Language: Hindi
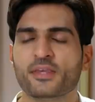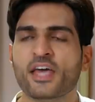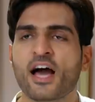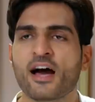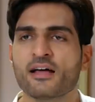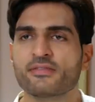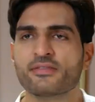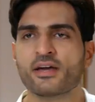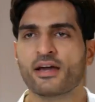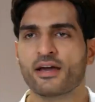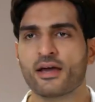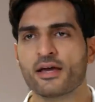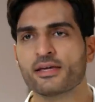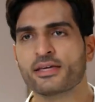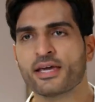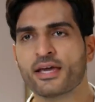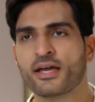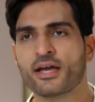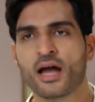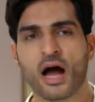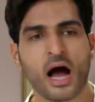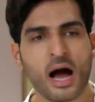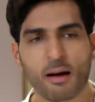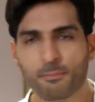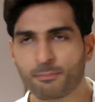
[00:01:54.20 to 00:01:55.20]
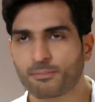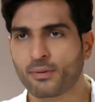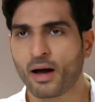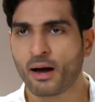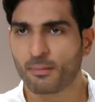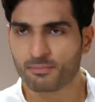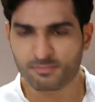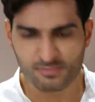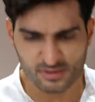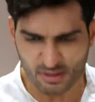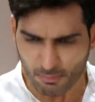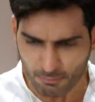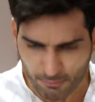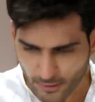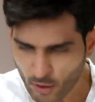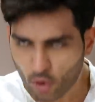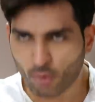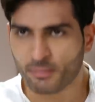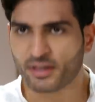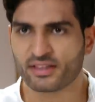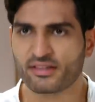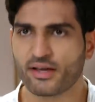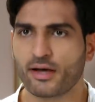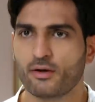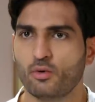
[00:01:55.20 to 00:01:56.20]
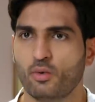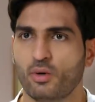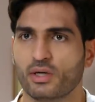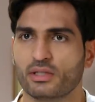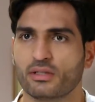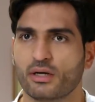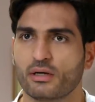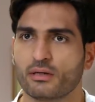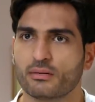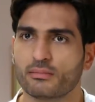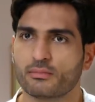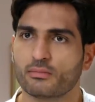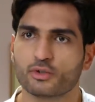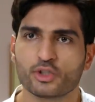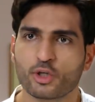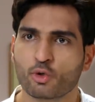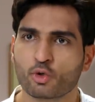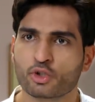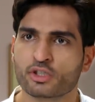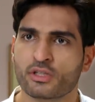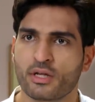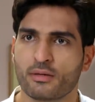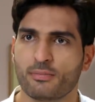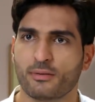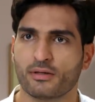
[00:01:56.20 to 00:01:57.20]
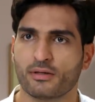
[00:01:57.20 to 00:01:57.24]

क्या तय है ये आप आप सब बड़ों में तय हुआ था मुझे कुछ नहीं